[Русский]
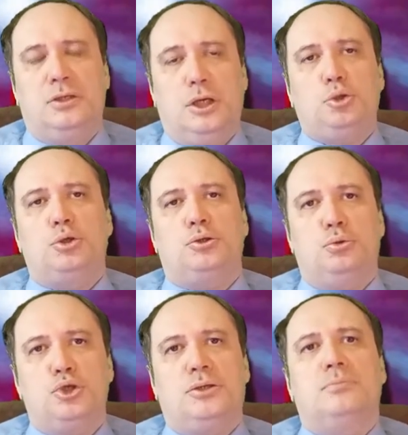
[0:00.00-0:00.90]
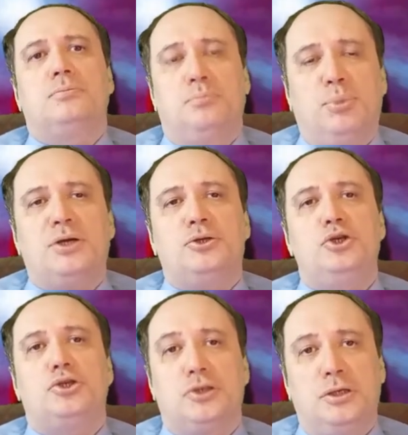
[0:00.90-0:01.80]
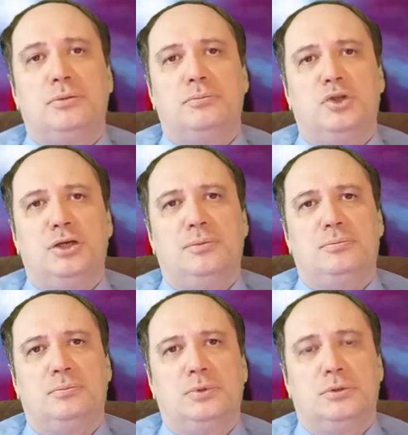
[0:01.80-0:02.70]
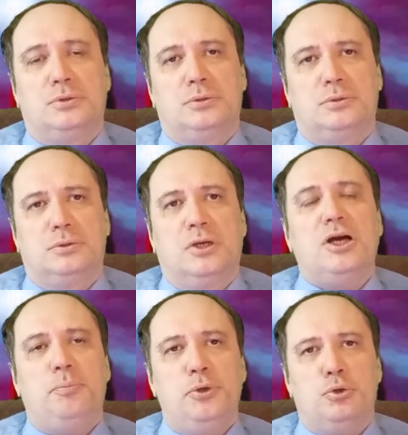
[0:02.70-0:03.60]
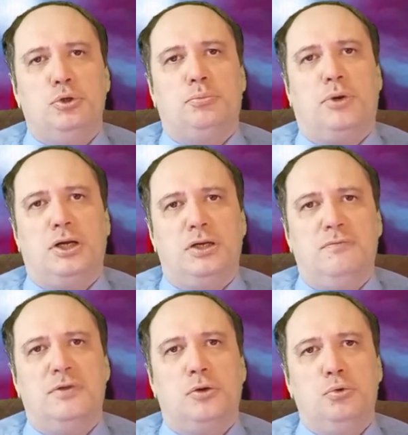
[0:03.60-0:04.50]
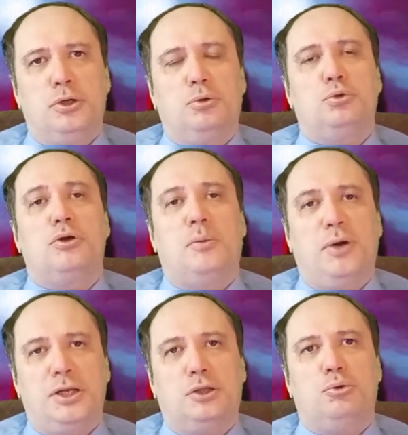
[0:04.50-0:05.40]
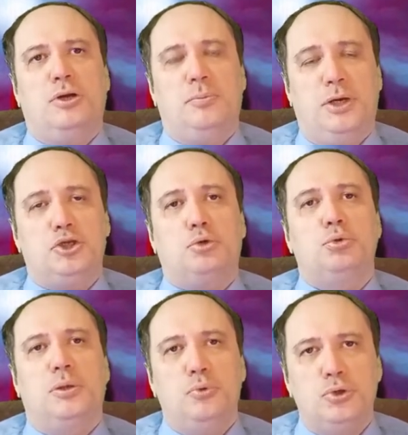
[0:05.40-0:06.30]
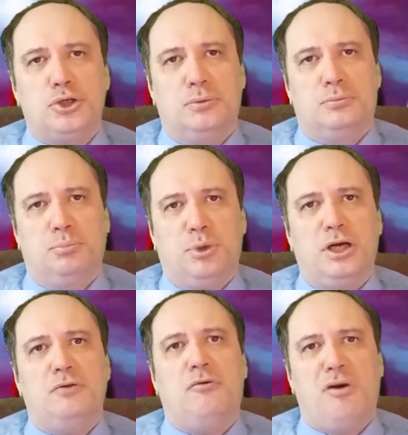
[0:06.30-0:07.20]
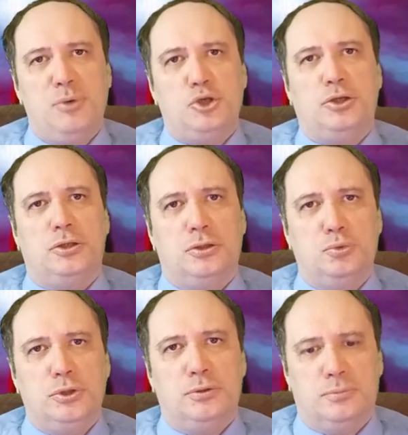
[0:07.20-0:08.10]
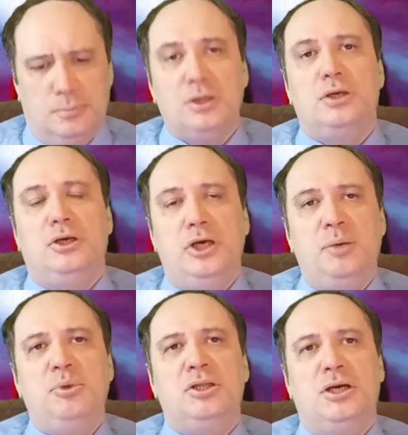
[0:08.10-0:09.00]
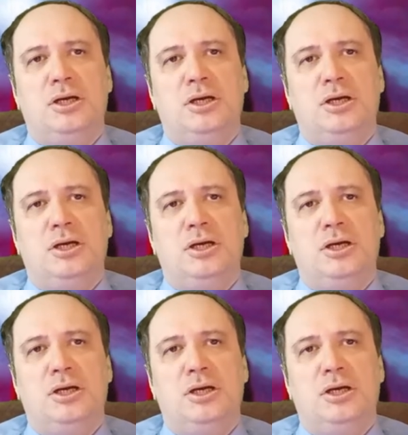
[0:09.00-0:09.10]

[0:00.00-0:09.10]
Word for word: которая тоже практически, да, копирует пролив в лагуне, но только понятно, он опять же куда больше пролива в обычной лагуне. И именно